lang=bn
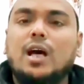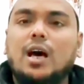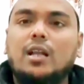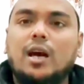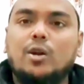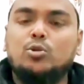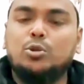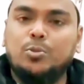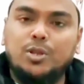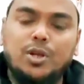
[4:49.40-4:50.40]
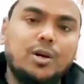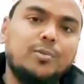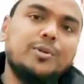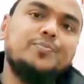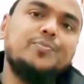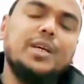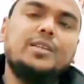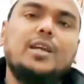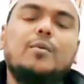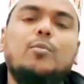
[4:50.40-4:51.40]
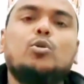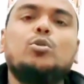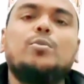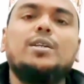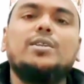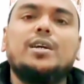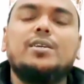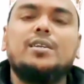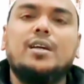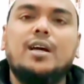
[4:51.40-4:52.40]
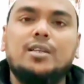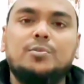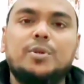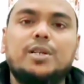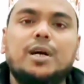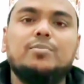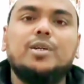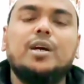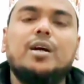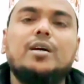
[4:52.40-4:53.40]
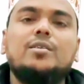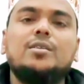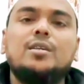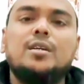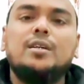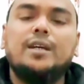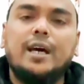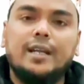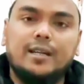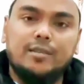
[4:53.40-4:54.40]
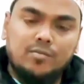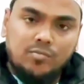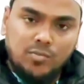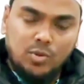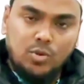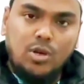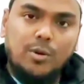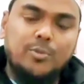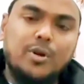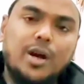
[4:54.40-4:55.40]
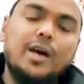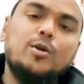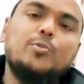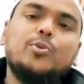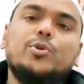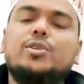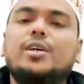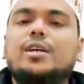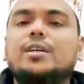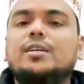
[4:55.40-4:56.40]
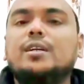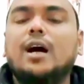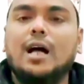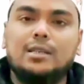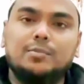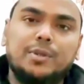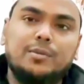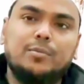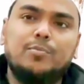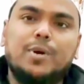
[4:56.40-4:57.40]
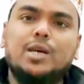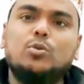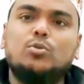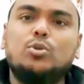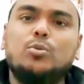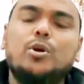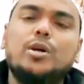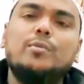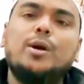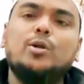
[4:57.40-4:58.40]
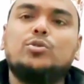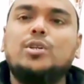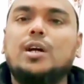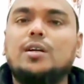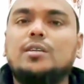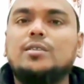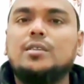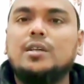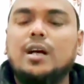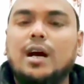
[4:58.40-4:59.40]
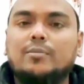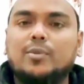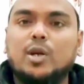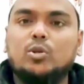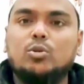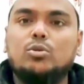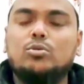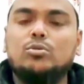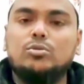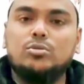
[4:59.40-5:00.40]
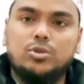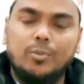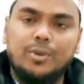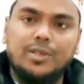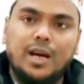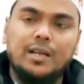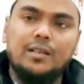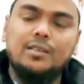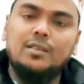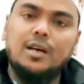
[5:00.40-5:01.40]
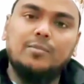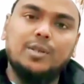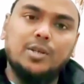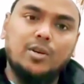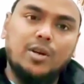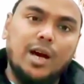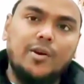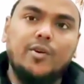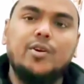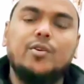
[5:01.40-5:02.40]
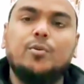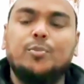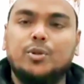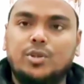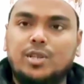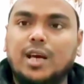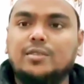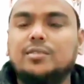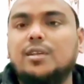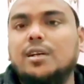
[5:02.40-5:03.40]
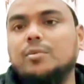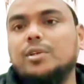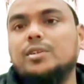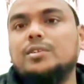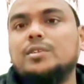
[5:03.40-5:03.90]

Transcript: তাহলে আরও সুবিধা হবে এছাড়া বর্ধমান থেকে যেনারা আসবেন আপনারা ডাইরেক্ট দুর্গাপুর হায়ের ওপর দিয়ে আসবেন বাকি উত্তরবঙ্গের মানুষরা আপনারা তো সবই জানেন আপনাদের ঘরে হাইওয়ে উপর দিয়ে আসতে হবে